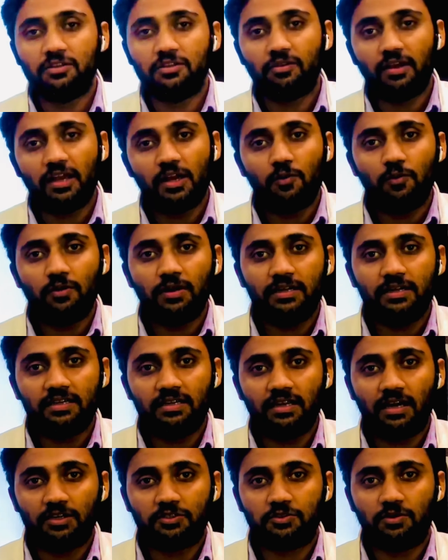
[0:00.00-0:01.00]
নিয়ে তো এগুলো
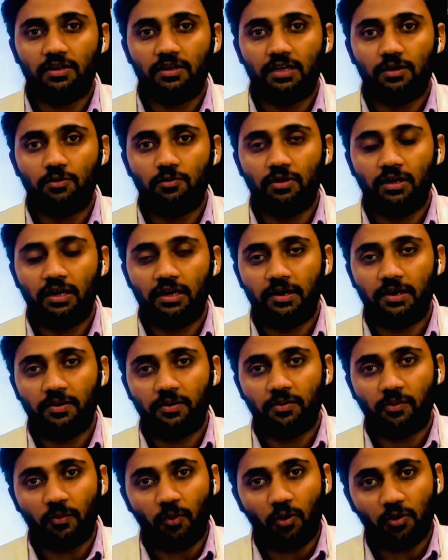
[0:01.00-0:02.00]
নিয়ে আসলে এগুলা
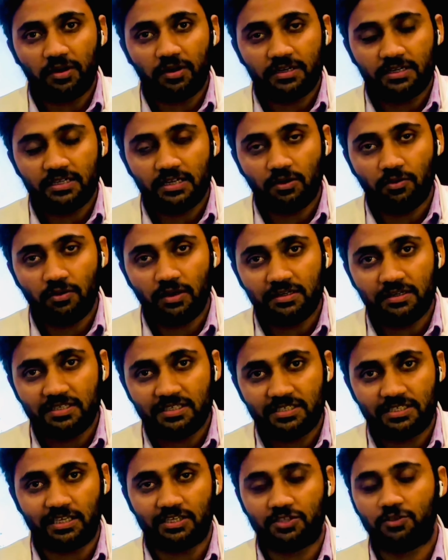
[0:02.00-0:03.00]
অলরেডি এগুলো
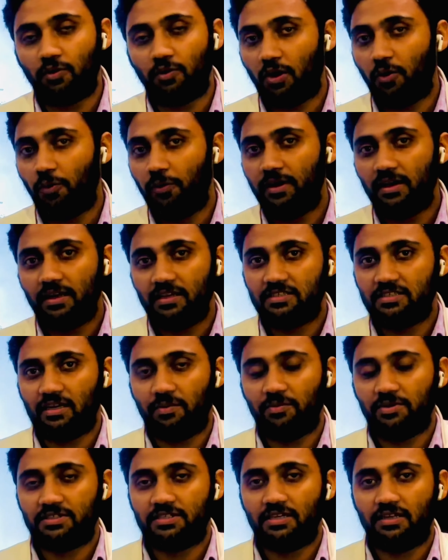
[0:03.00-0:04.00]
ডিসকাস করা হয়ে গেছে
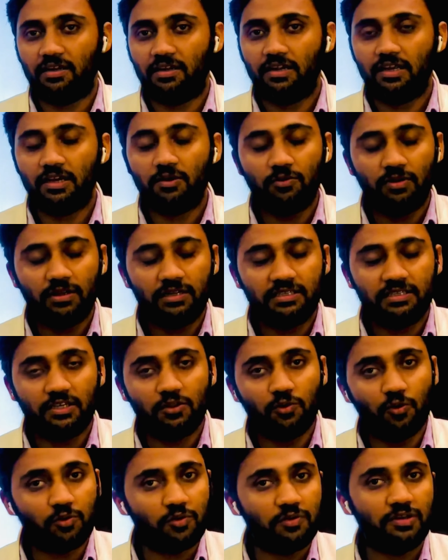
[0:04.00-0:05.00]
আমার চ্যানেলে এগুলো নিয়ে
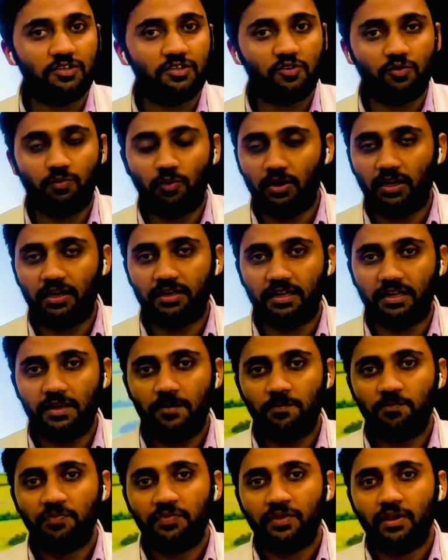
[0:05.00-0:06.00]
নতুন কিছু বলার নেই
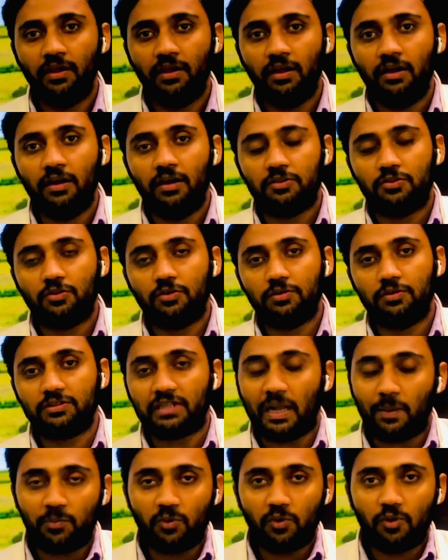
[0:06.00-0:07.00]
তো
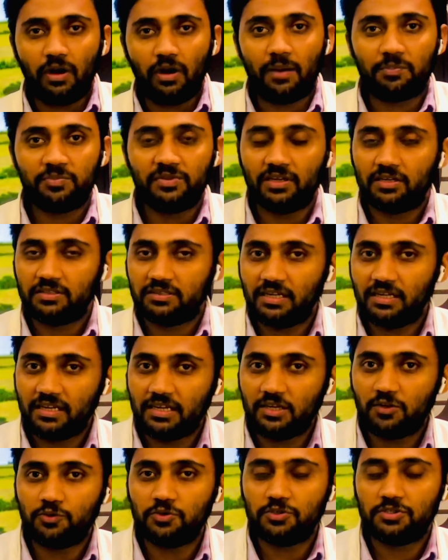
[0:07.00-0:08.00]
তারপরেও আপনাদের
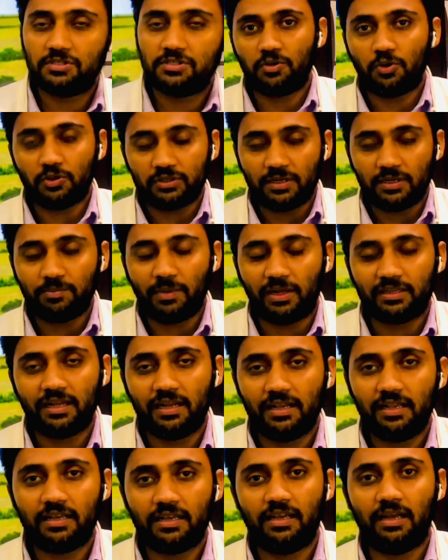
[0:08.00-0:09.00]
রিকোয়েস্ট কথা
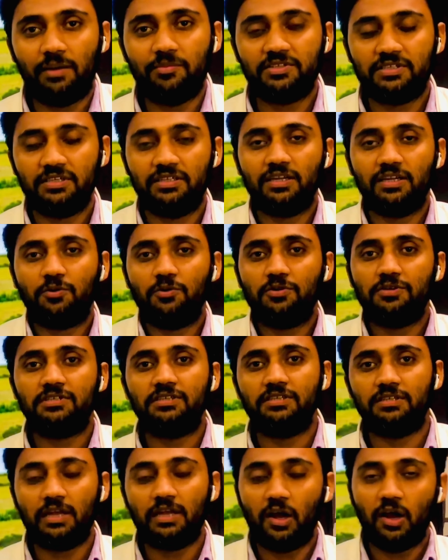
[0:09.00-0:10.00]
মাথায় রেখে আমি চিন্তা
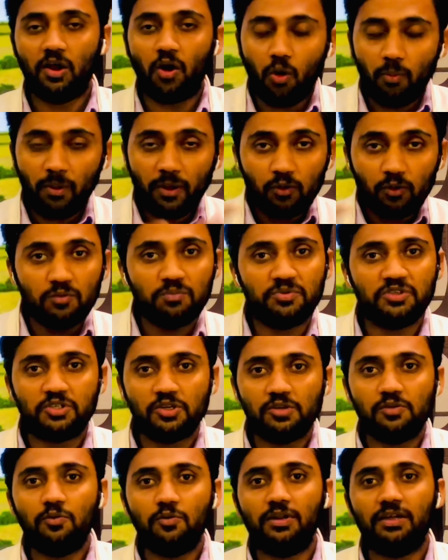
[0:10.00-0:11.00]
করেছি ওভারঅল
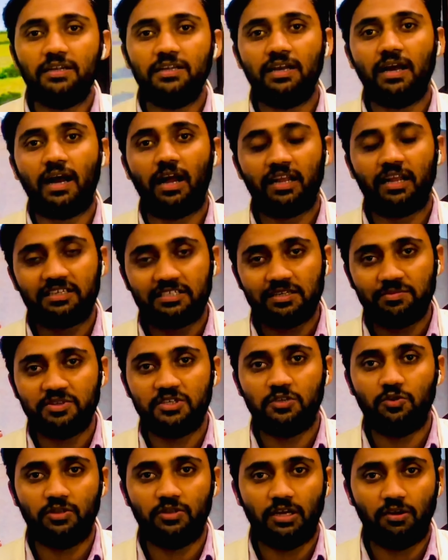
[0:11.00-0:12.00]
বিষয়গুলো নিয়ে আরেকটা
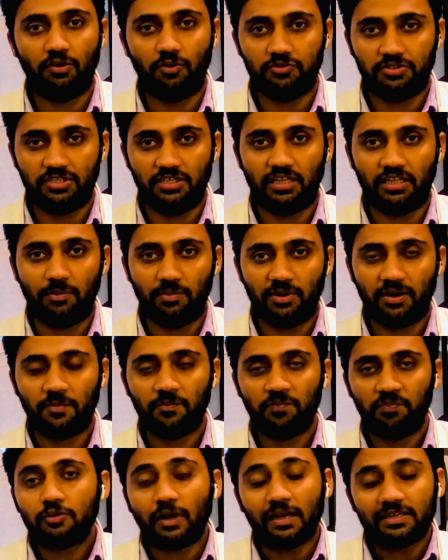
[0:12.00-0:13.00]
ভিডিও দেওয়া উচিত আমার
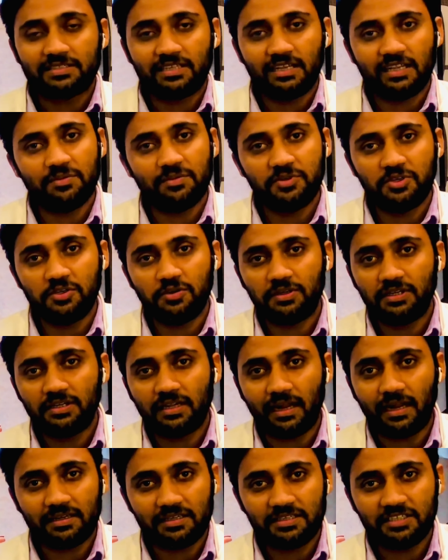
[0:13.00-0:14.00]
তো আজকের এই ভিডিওটি
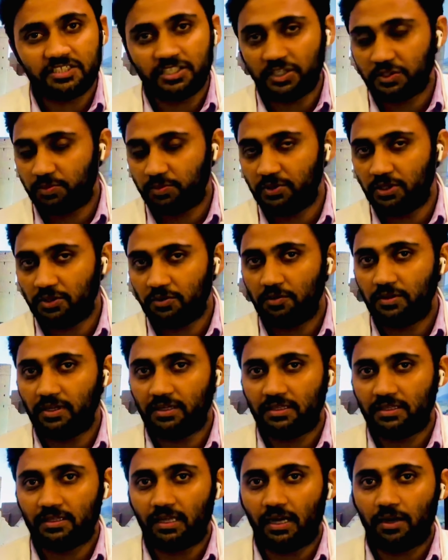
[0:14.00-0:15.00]
না টেনে শেষ পর্যন্ত
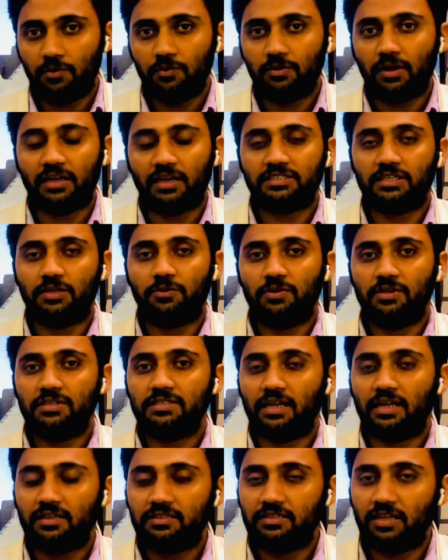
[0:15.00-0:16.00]
দেখতে থাকুন আশা করি
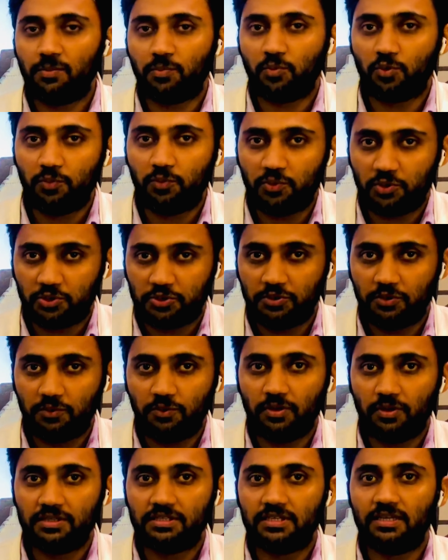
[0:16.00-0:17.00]
যারা যারা প্রশ্ন
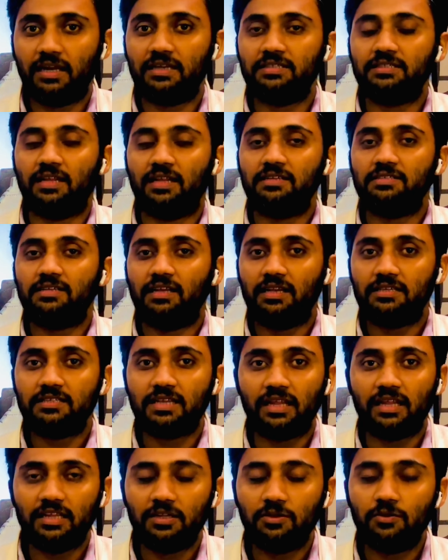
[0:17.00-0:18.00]
করেছেন আর যারা যারা
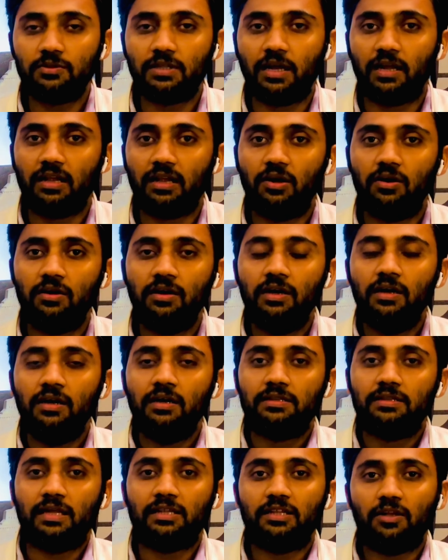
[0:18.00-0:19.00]
জানেনও তারা
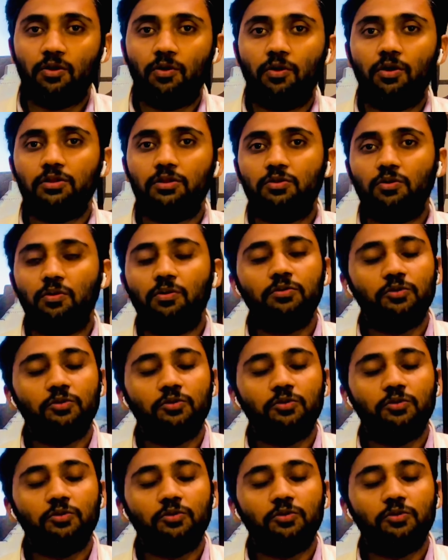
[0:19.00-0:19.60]
তাদেরও হয়তো